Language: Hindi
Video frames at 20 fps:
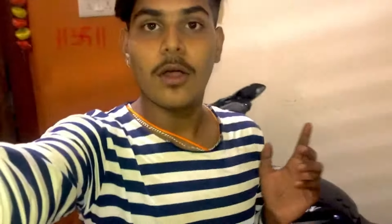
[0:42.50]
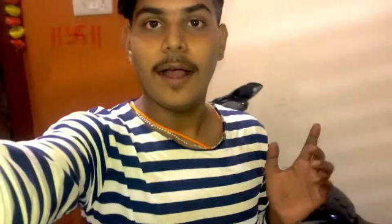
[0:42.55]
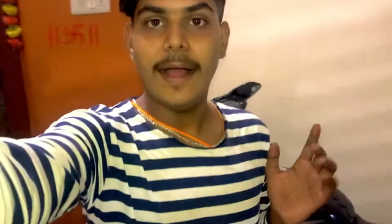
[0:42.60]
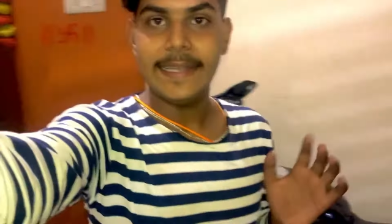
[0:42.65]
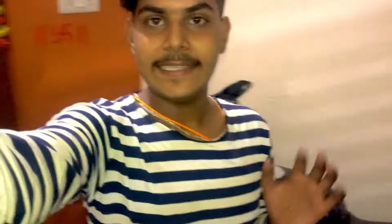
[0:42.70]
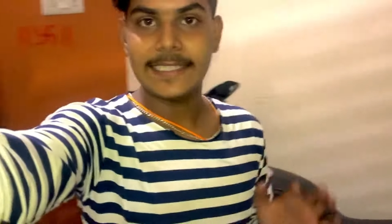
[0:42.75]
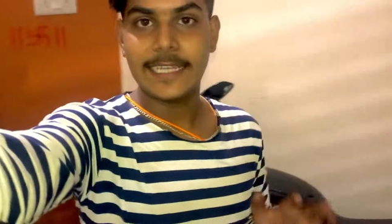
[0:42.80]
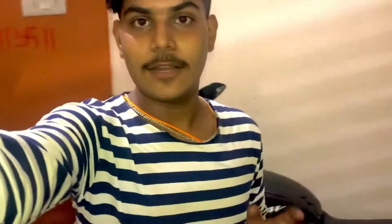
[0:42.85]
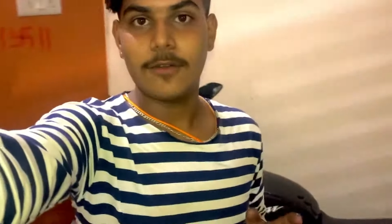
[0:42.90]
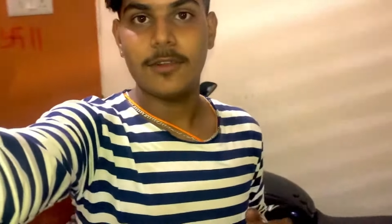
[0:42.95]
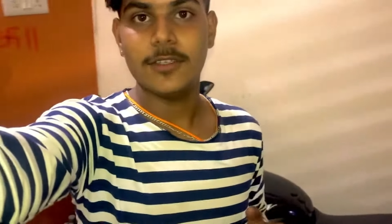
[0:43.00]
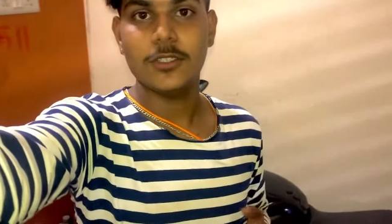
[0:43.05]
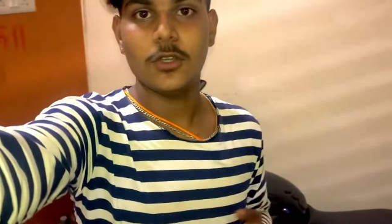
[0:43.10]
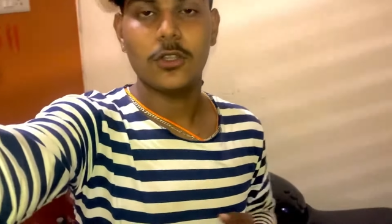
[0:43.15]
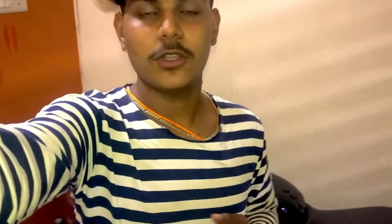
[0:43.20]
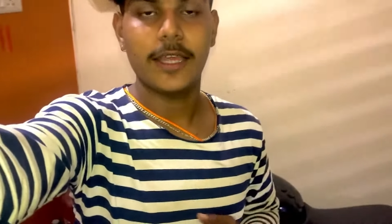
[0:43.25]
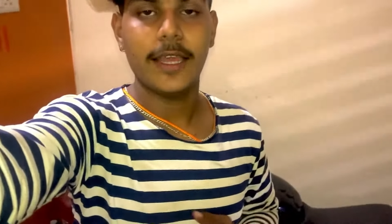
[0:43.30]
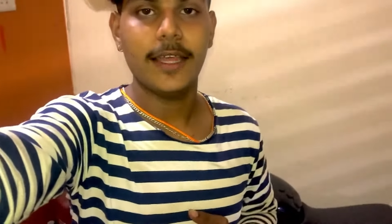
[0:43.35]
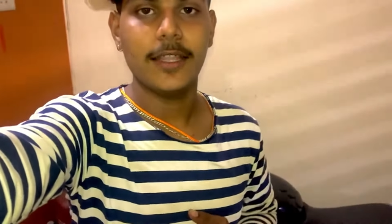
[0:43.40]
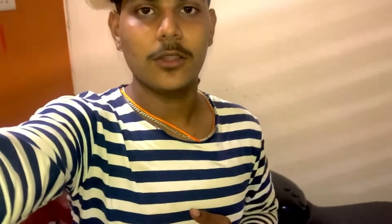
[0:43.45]
आज करवा
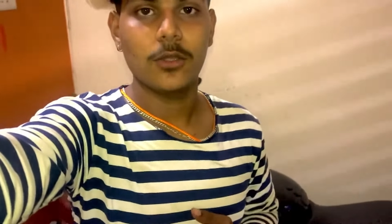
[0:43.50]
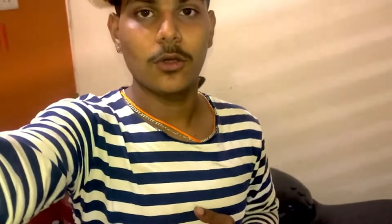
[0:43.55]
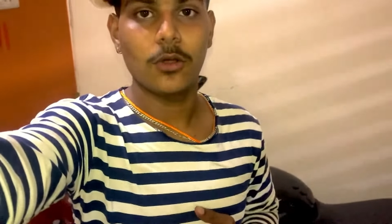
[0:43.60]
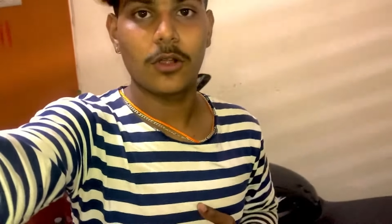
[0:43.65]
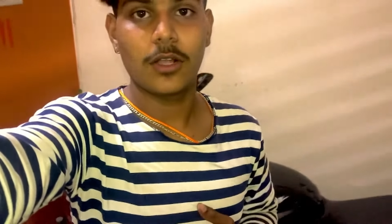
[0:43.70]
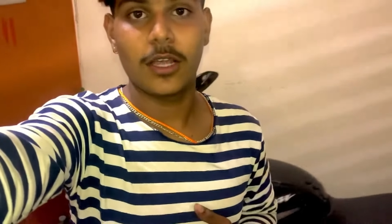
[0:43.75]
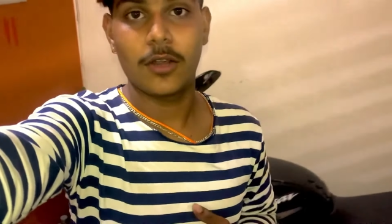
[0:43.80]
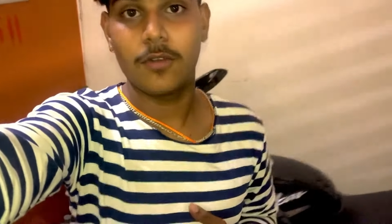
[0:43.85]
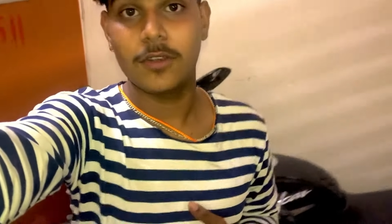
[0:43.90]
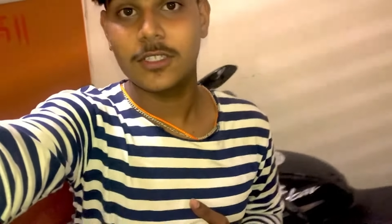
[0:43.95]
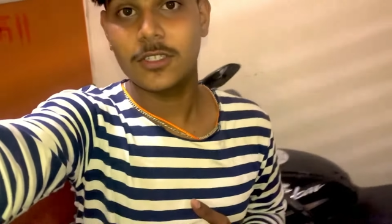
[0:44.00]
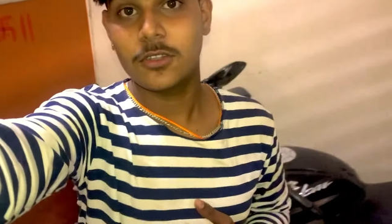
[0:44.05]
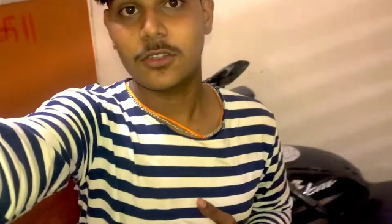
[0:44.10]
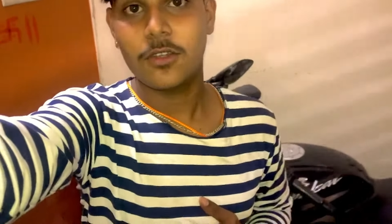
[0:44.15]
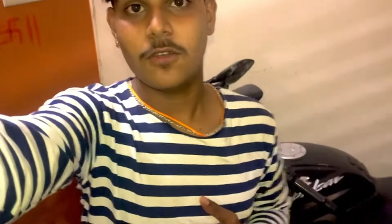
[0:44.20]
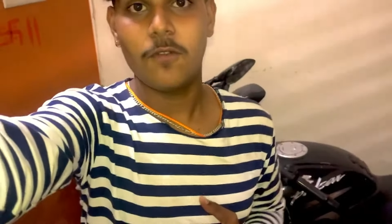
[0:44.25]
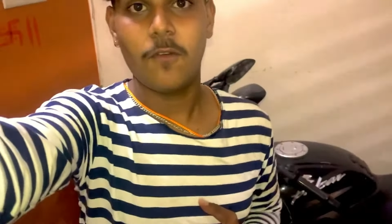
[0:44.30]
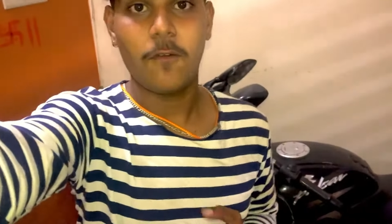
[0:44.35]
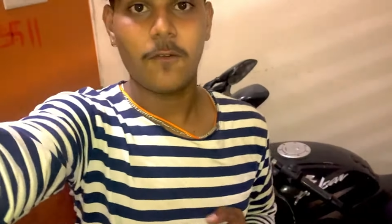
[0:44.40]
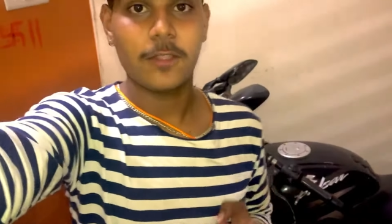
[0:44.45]
चौथ है तो करवा चौथ
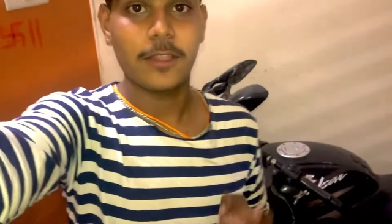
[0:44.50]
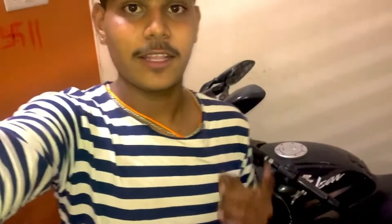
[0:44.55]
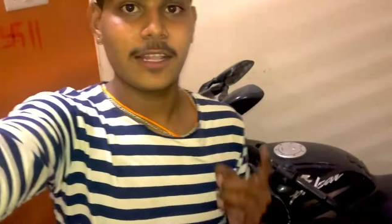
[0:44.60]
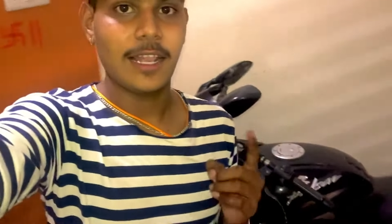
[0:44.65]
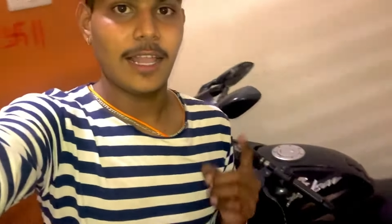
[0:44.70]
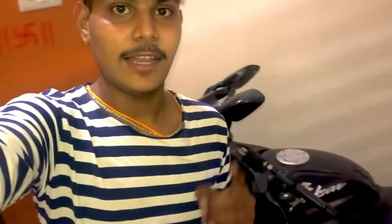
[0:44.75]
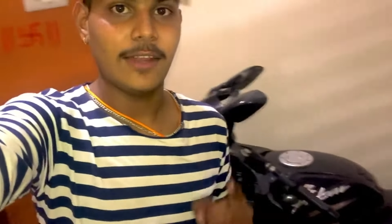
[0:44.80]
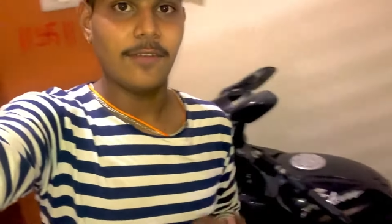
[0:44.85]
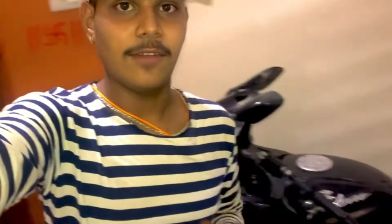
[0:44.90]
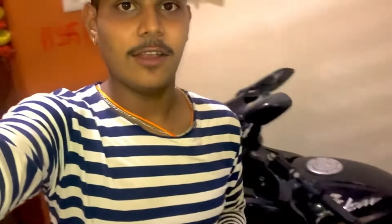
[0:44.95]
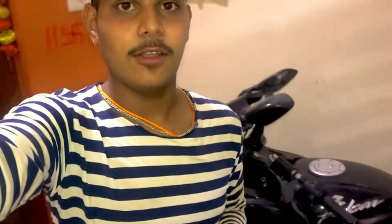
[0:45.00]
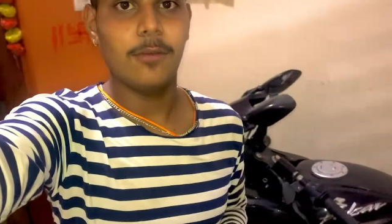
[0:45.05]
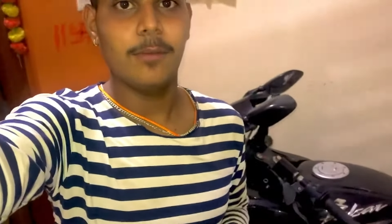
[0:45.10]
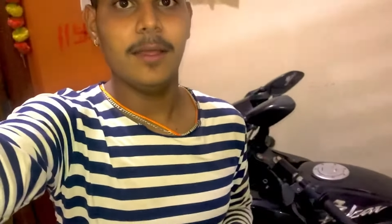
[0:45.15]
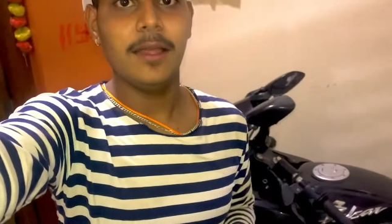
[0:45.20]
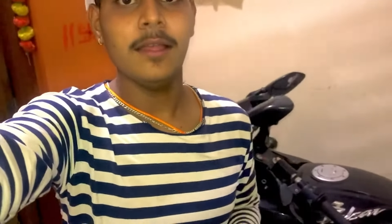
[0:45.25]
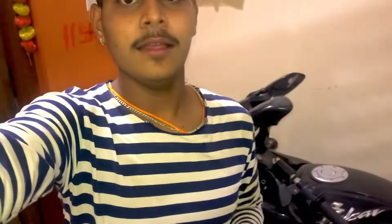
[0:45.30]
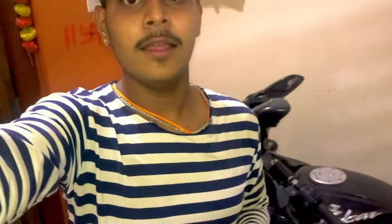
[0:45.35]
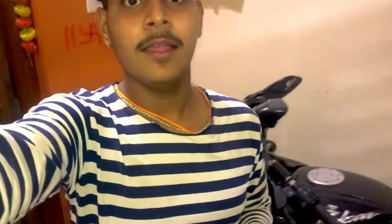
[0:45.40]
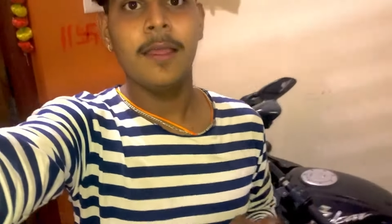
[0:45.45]
का ब्लॉग दिखलाने वाला हूँ
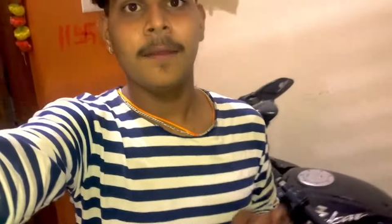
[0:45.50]
मैं